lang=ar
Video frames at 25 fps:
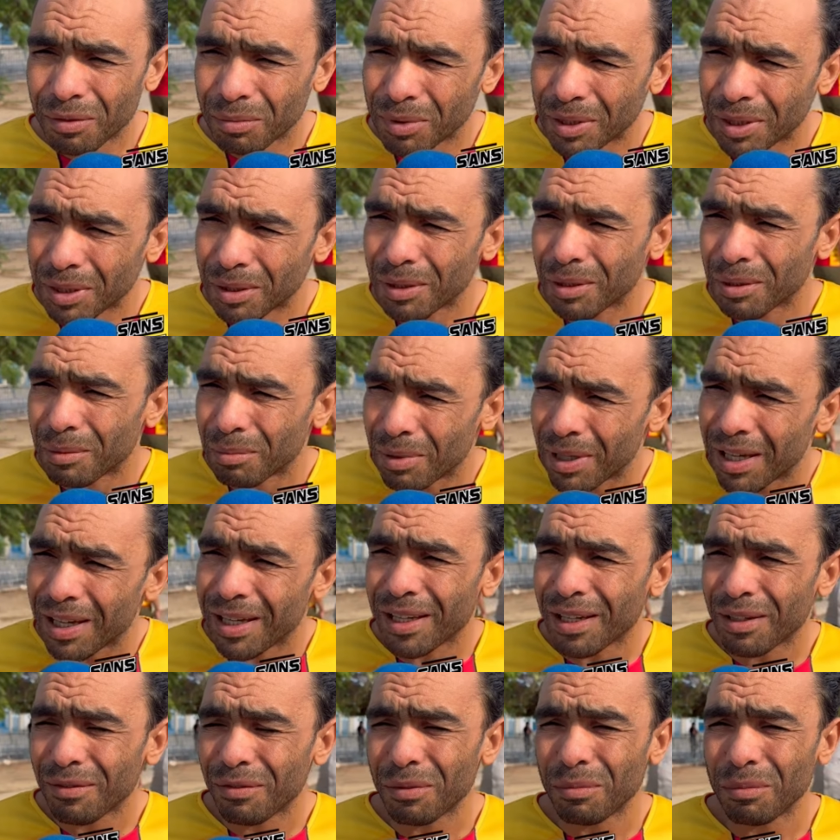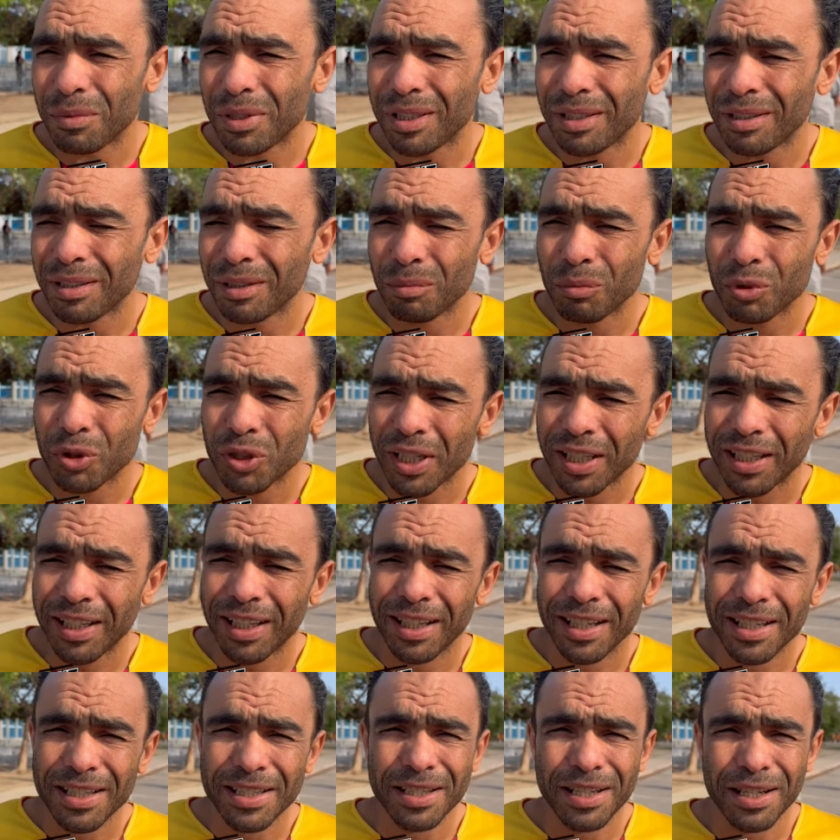فهمني باهيه فهمني مش كان
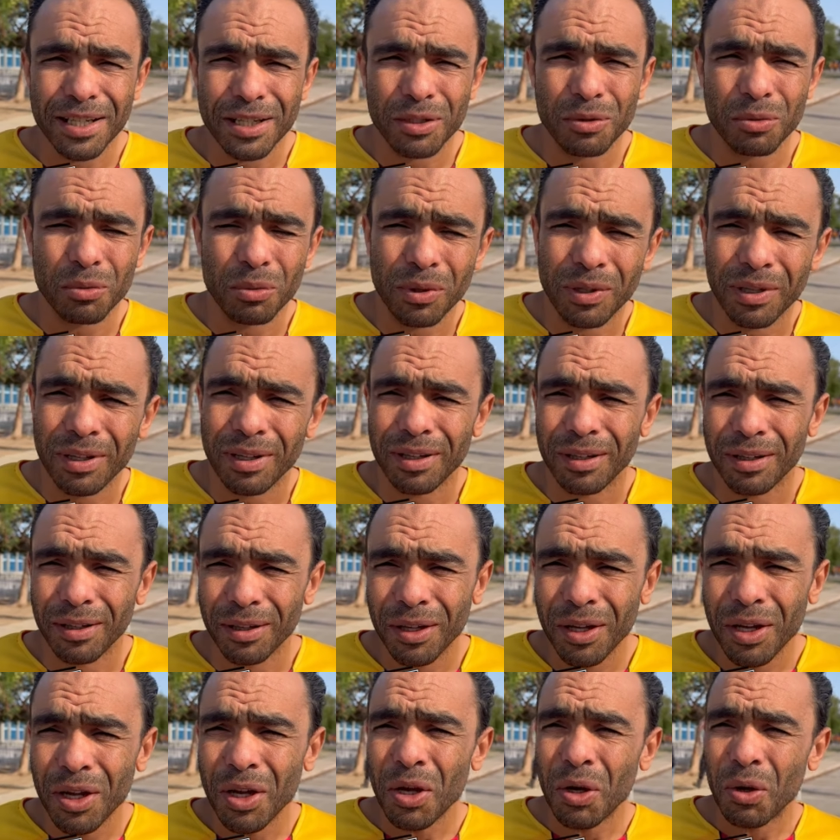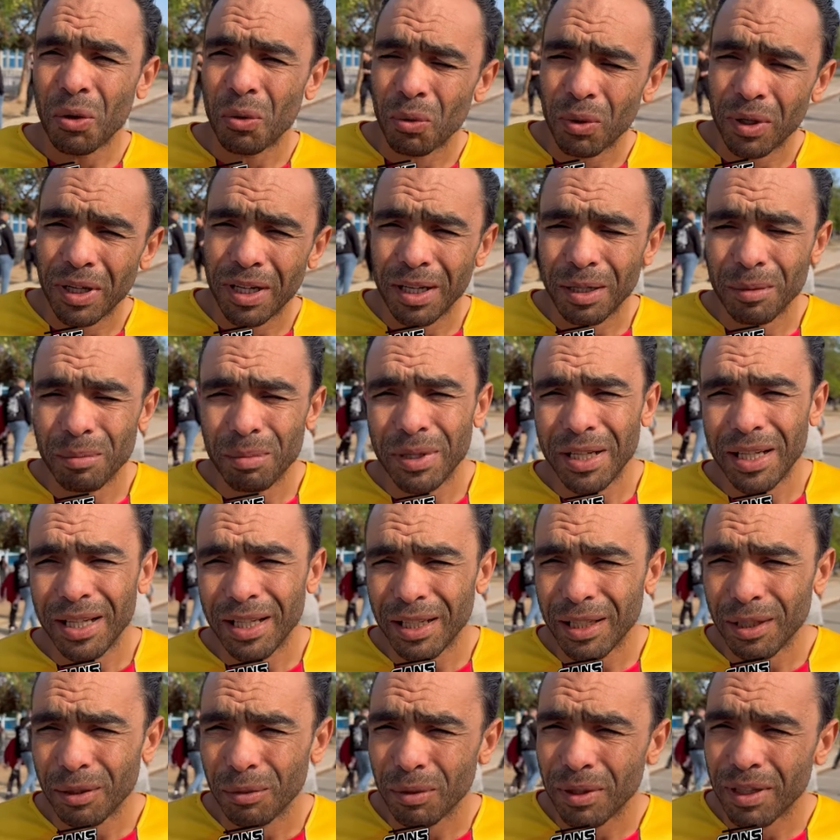على ساس ولا ولا
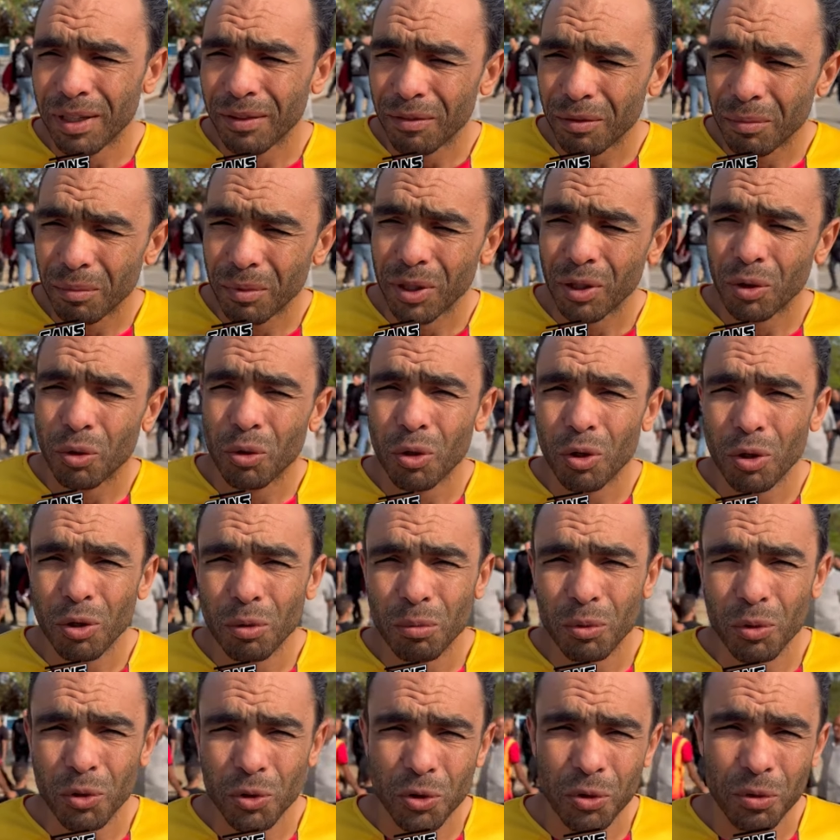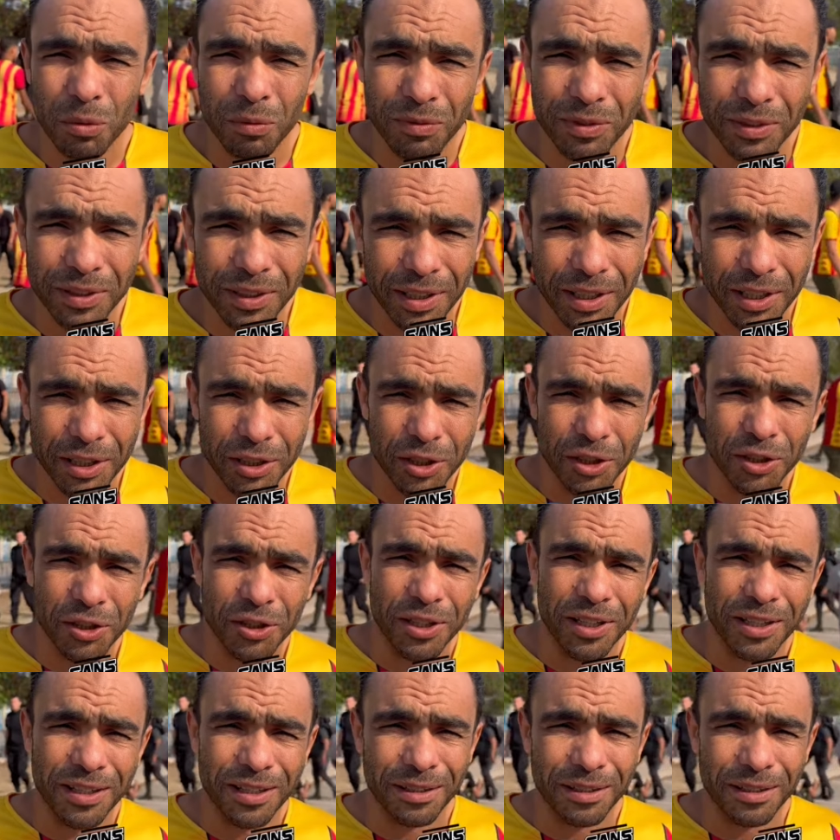البلالي ولا فهمني كلهم نجوم في الترجي ان شاء